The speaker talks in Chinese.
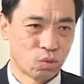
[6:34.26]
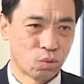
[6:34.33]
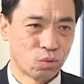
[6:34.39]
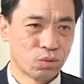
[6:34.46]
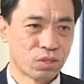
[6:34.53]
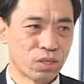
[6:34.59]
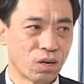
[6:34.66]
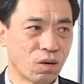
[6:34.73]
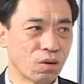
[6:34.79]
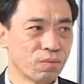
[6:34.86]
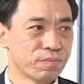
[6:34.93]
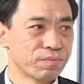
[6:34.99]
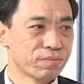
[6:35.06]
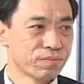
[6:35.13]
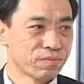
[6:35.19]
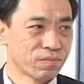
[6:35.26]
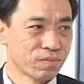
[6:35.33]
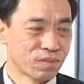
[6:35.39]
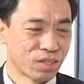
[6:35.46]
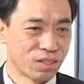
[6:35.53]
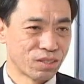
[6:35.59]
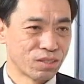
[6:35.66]
从小。
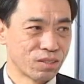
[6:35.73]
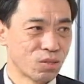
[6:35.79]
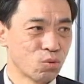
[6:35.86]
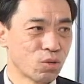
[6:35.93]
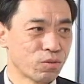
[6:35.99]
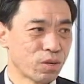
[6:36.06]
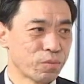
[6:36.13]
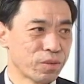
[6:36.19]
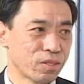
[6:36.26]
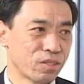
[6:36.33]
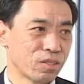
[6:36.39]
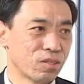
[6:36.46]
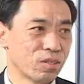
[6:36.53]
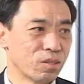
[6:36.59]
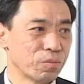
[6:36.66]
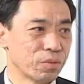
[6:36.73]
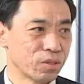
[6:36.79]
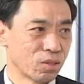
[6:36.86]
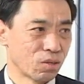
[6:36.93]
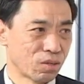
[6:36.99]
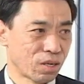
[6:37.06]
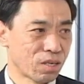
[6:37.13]
在这个音乐方面积累的比
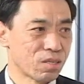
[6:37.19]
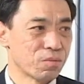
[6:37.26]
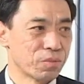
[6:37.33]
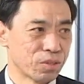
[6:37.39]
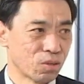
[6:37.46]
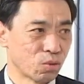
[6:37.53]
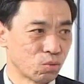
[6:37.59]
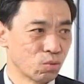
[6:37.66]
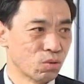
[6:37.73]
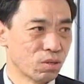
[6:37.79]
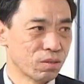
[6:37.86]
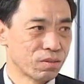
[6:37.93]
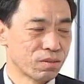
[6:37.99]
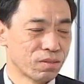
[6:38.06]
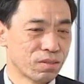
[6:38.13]
较还是比较多，